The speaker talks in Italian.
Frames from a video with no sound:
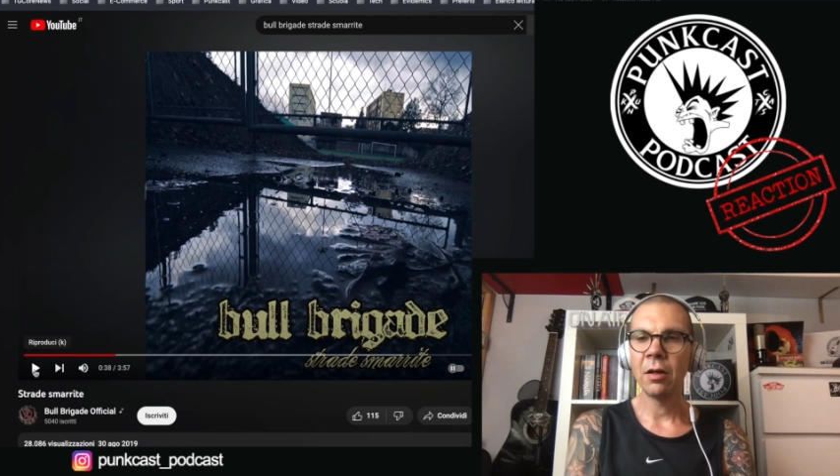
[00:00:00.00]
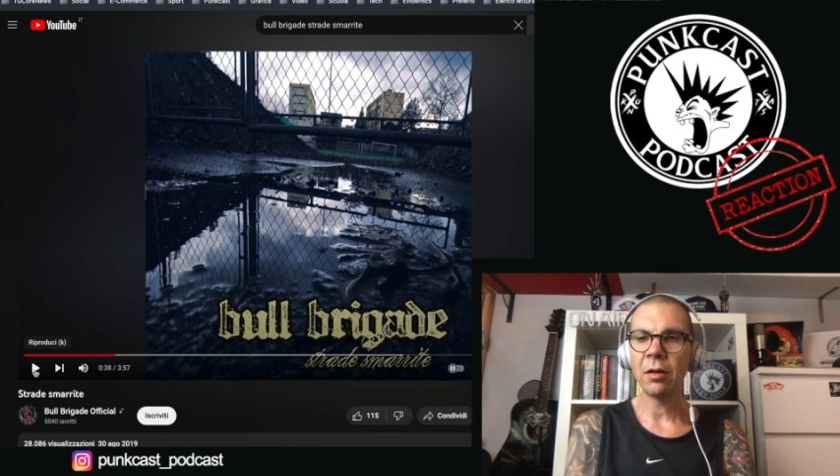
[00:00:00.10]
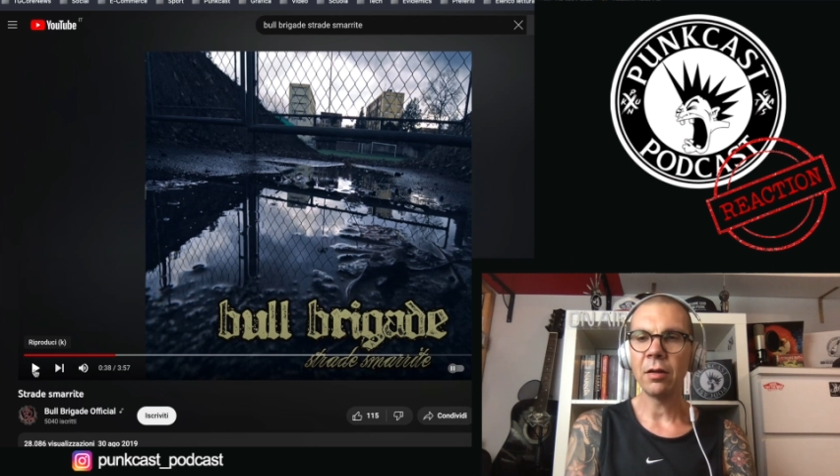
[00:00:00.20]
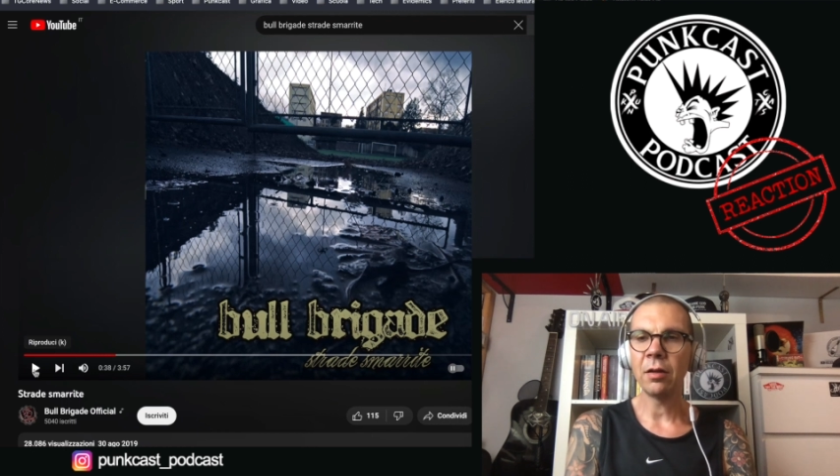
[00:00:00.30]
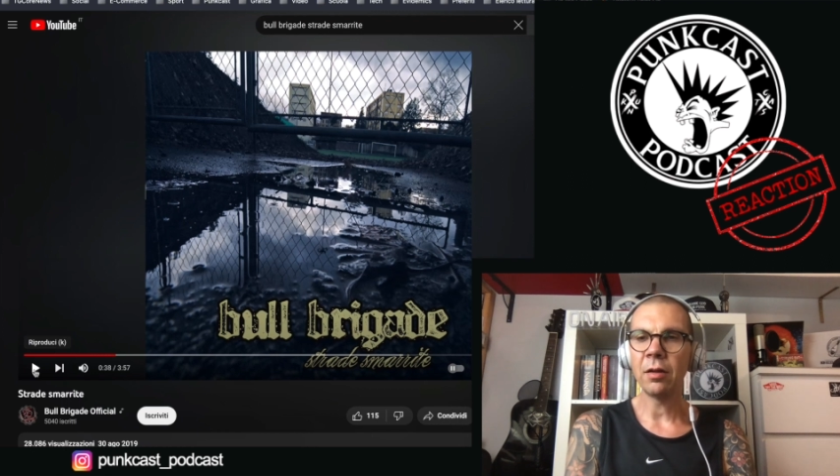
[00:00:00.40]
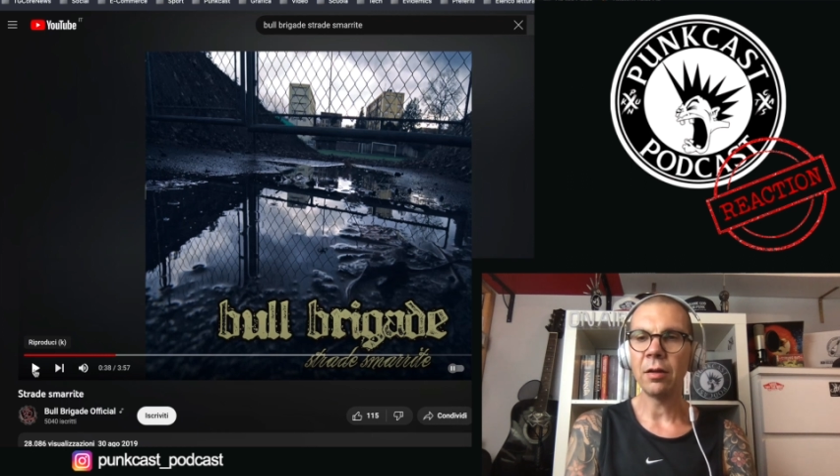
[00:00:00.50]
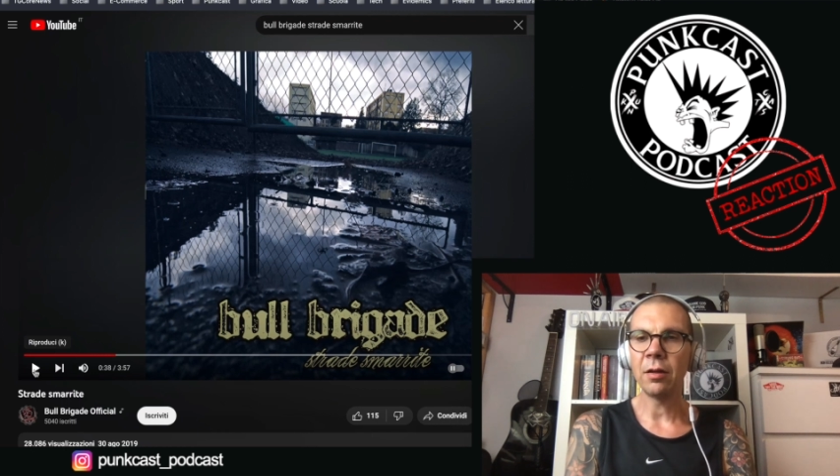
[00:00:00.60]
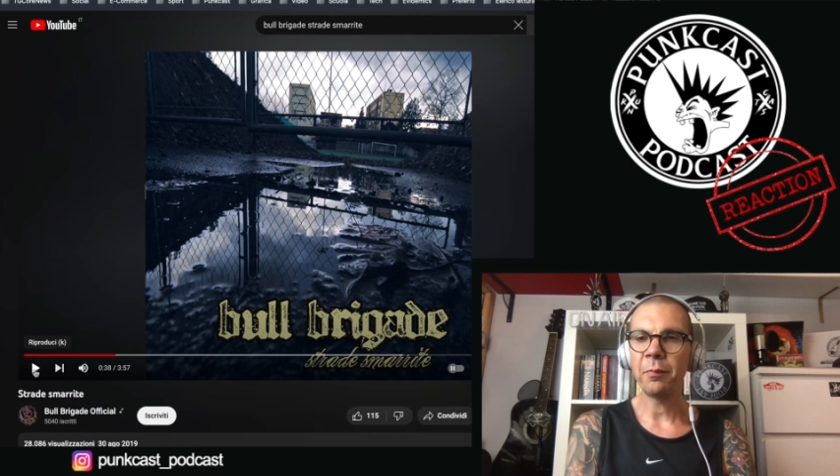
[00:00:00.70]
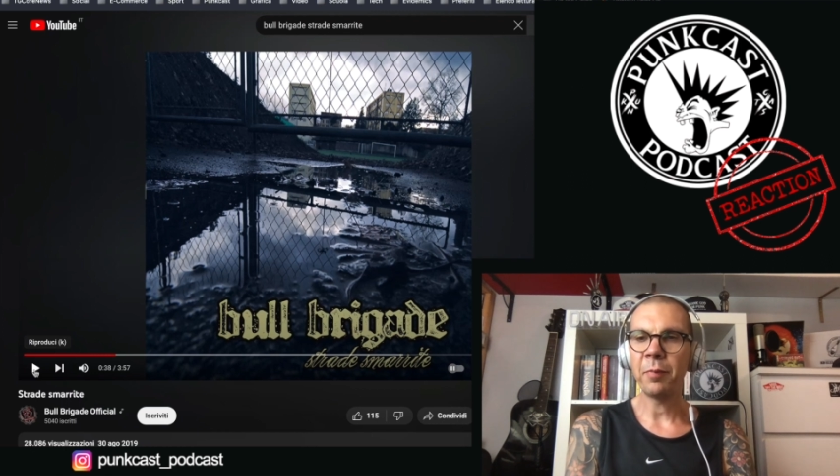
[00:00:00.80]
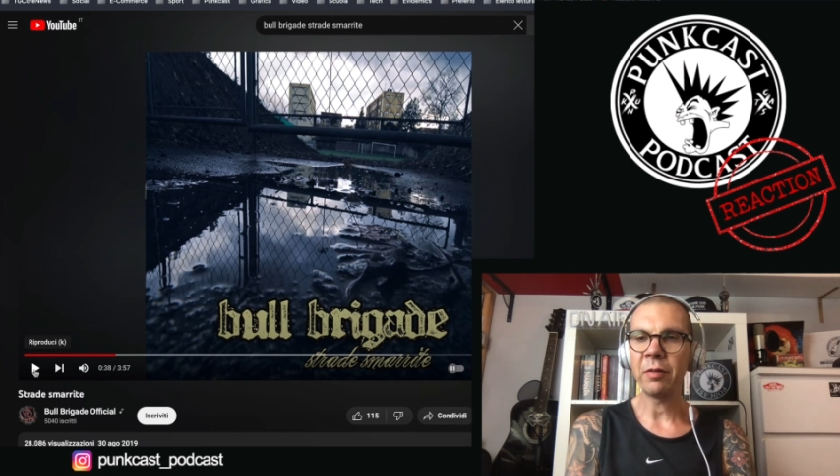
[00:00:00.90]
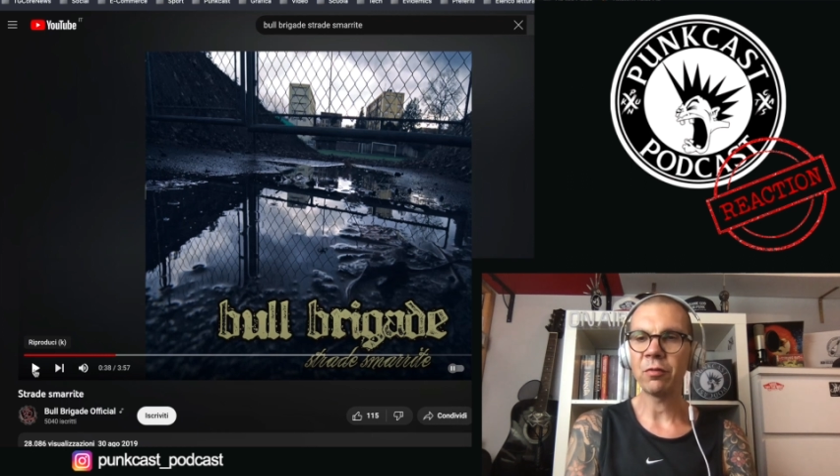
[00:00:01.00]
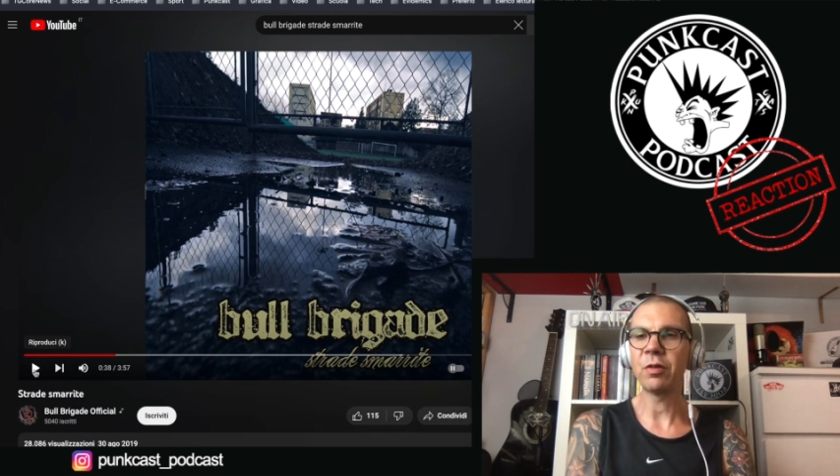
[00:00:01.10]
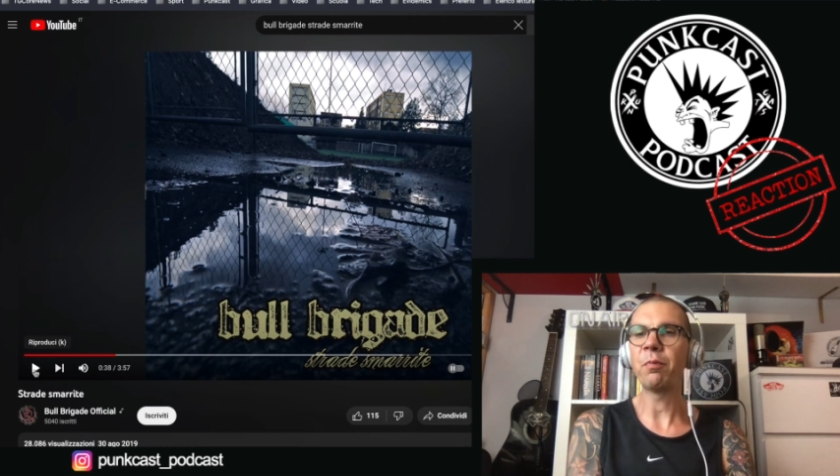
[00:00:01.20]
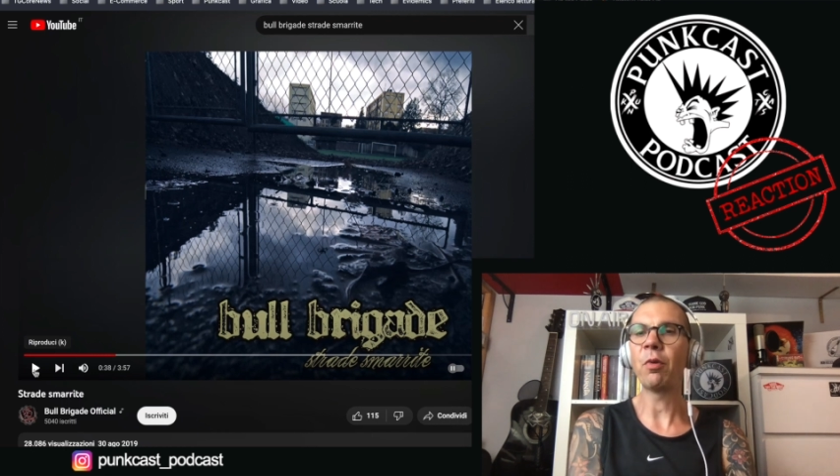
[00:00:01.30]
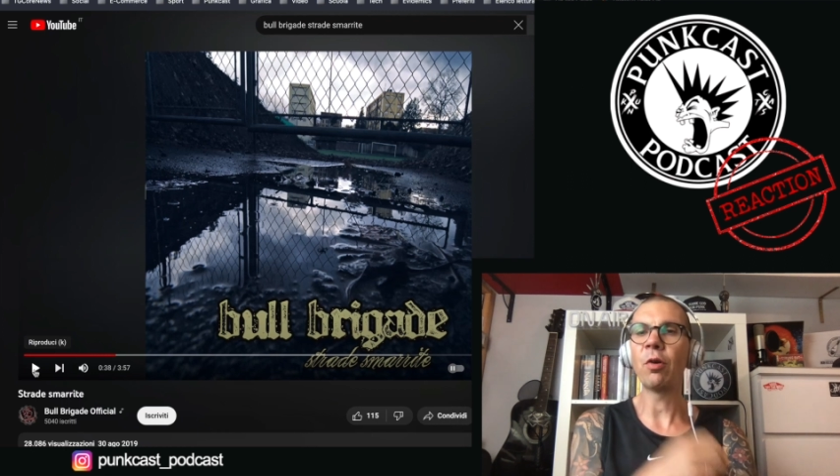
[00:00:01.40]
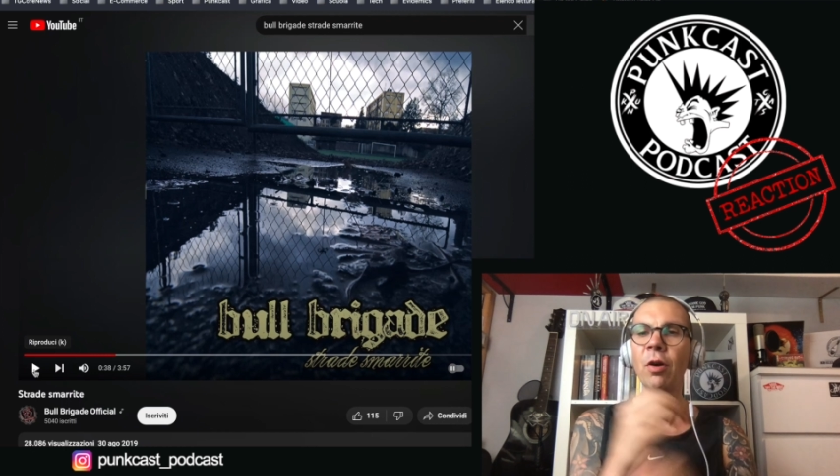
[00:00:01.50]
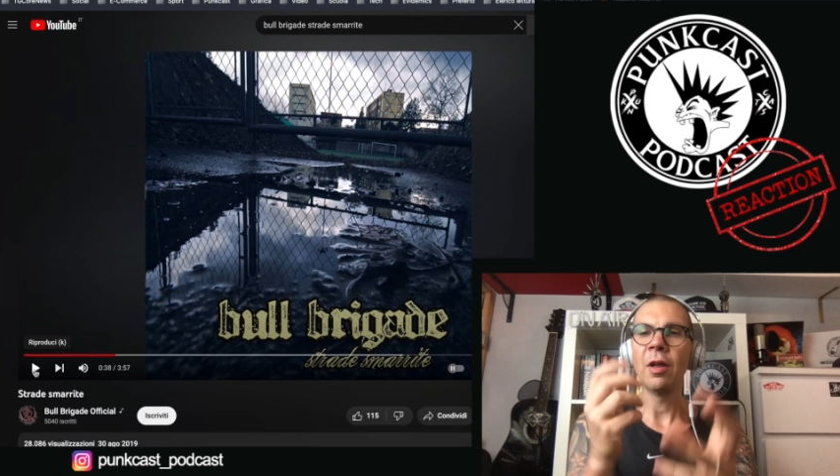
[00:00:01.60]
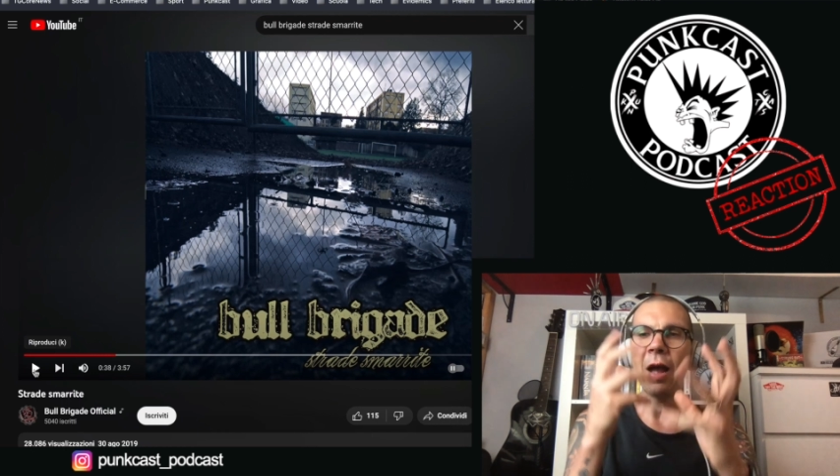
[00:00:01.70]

eh, penso tipo